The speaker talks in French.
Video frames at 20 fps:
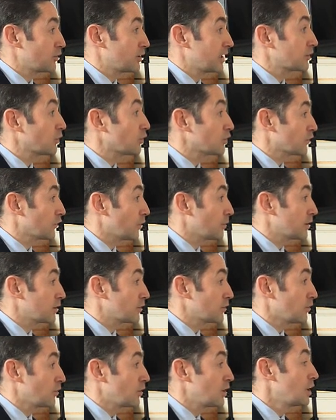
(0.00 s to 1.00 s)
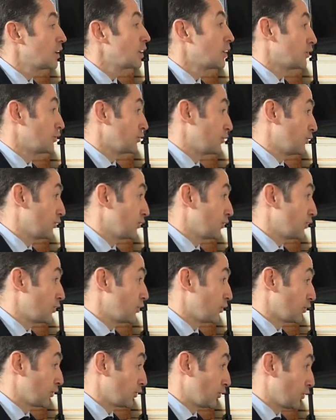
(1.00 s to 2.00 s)
de la transformation du,
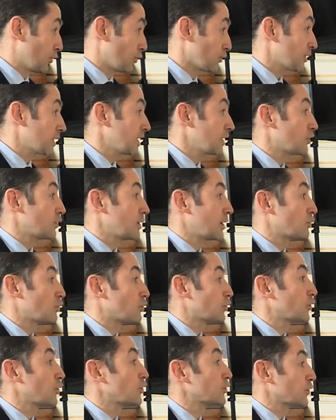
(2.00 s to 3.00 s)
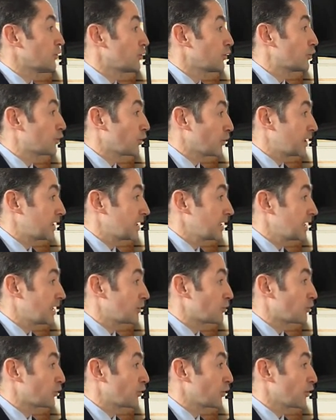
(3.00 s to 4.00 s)
Conseil de la concurrence en autorité de la
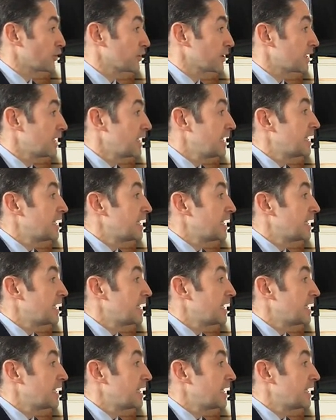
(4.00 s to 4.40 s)
concurrence.